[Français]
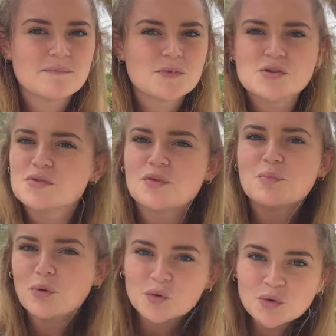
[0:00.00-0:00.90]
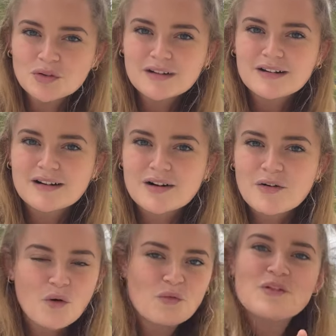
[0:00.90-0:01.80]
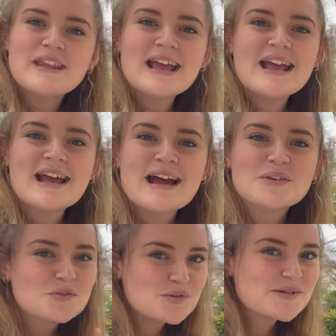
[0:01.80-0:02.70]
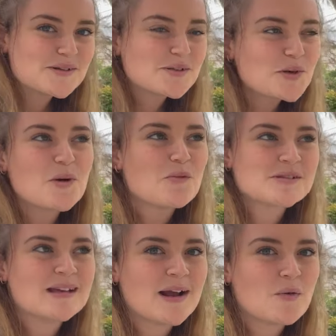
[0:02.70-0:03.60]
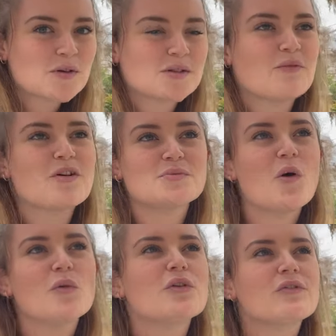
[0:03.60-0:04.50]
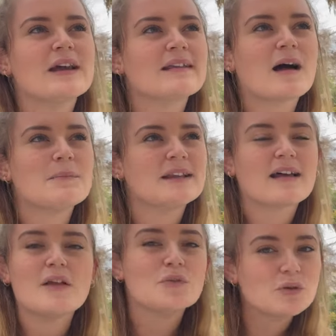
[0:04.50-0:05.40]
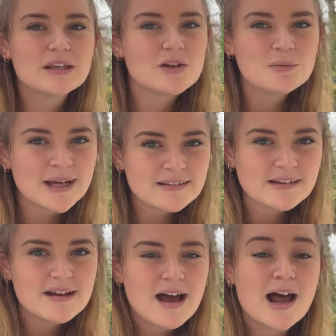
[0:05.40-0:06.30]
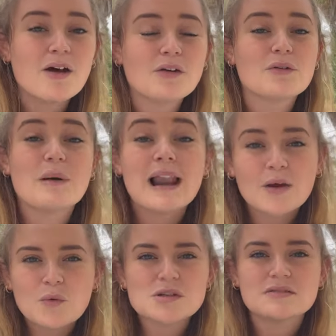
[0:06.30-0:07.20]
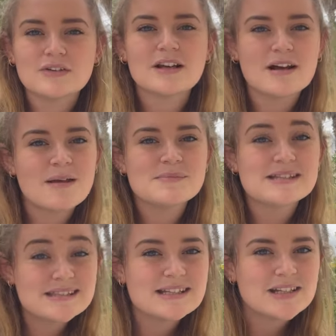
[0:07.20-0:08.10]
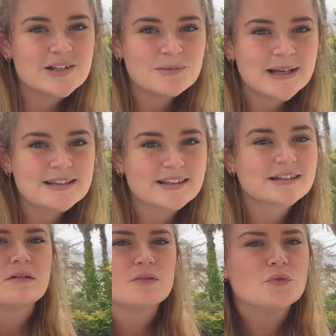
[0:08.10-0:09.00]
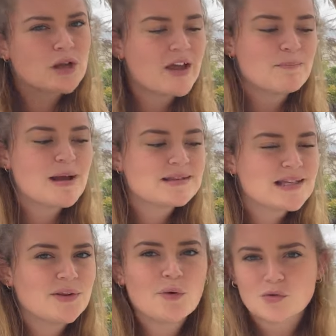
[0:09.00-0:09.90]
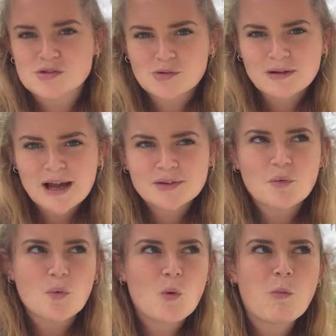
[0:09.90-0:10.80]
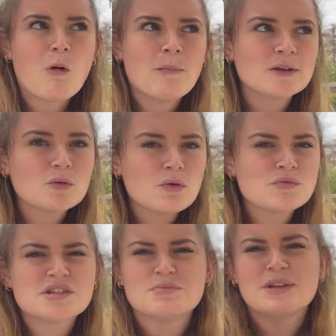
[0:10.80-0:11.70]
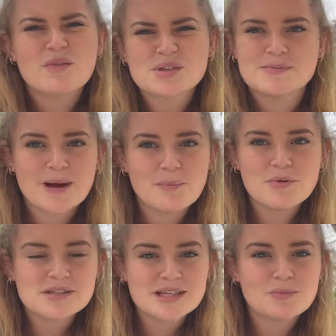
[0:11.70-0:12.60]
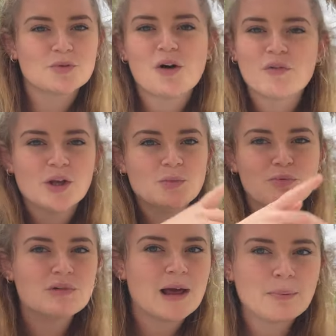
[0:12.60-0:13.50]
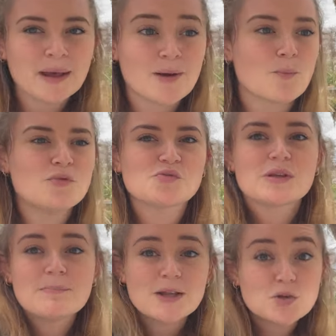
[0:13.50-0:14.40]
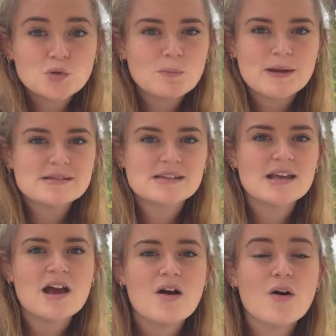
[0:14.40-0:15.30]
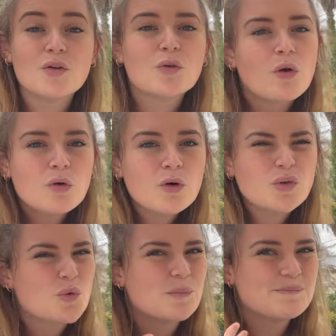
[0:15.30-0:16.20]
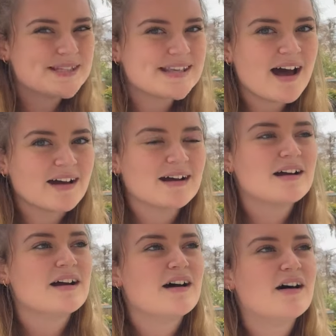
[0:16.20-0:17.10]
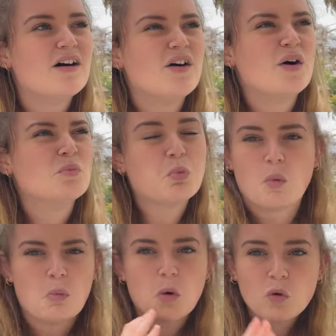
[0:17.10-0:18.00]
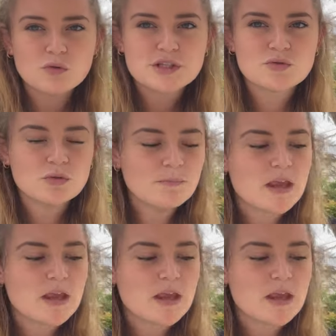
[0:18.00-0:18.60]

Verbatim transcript: Sauf que pour nous, on venait tout juste de commencer la course. Franchement, on devait être peut-être à 2 km, alors que bah, la course fait quand même 6 km. Donc avec Mathilde, on se regarde, on comprend pas trop, on se dit mais non, c'est pas possible, on doit faire une boucle après. En plus, on n'est pas du tout passé euh, dans l'eau, donc bizarre. Euh, bon, on continue.